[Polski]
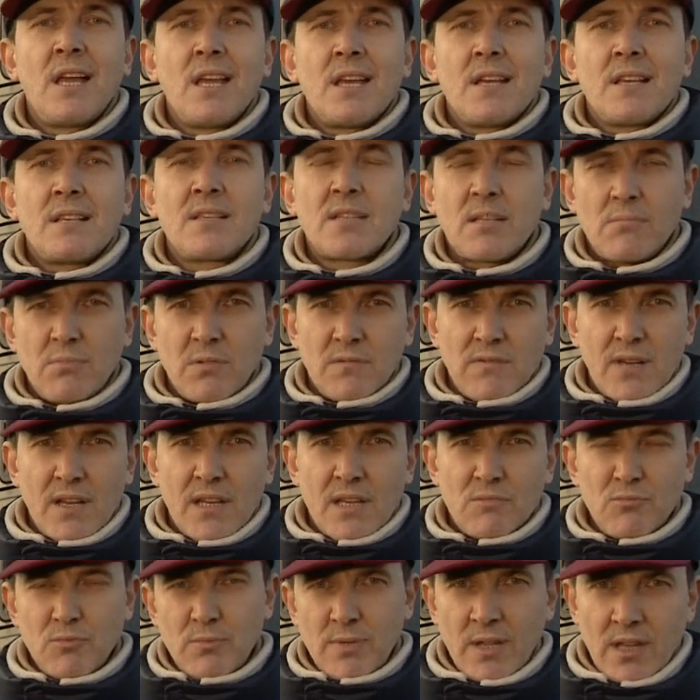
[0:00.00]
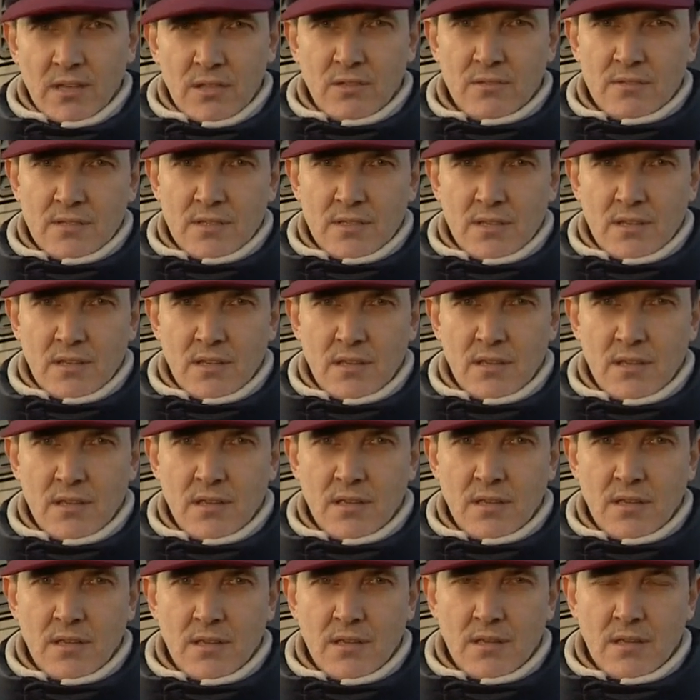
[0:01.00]
zrabowane mu pieniądze.
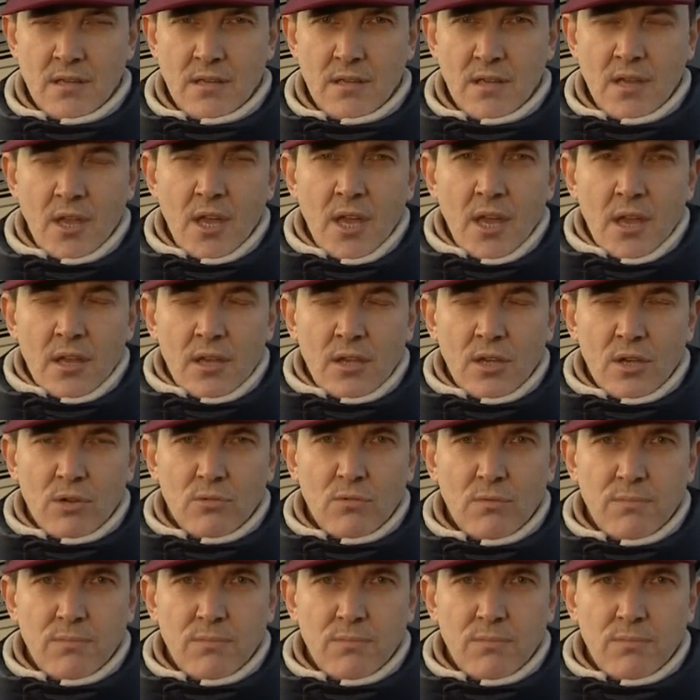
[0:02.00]
Ich